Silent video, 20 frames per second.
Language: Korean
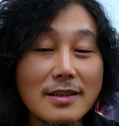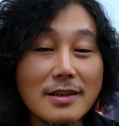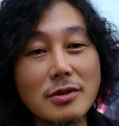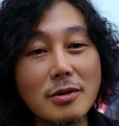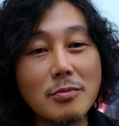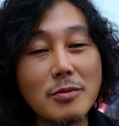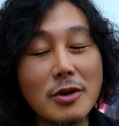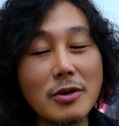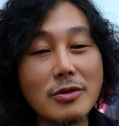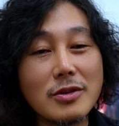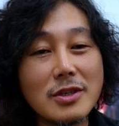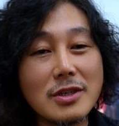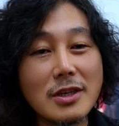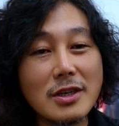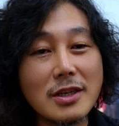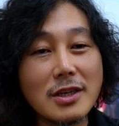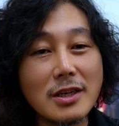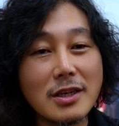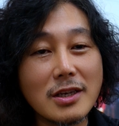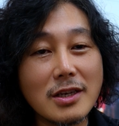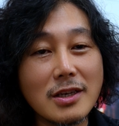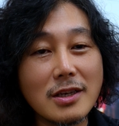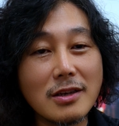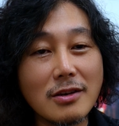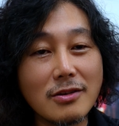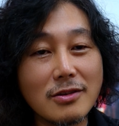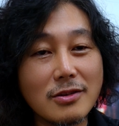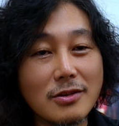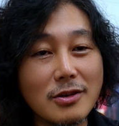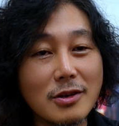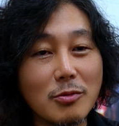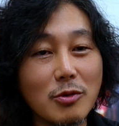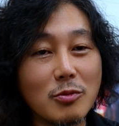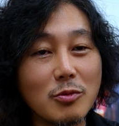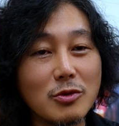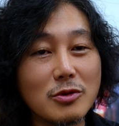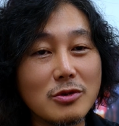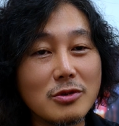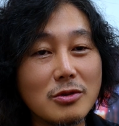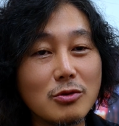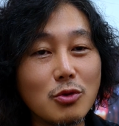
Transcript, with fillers: 천만 원 이상의 어떻게 보면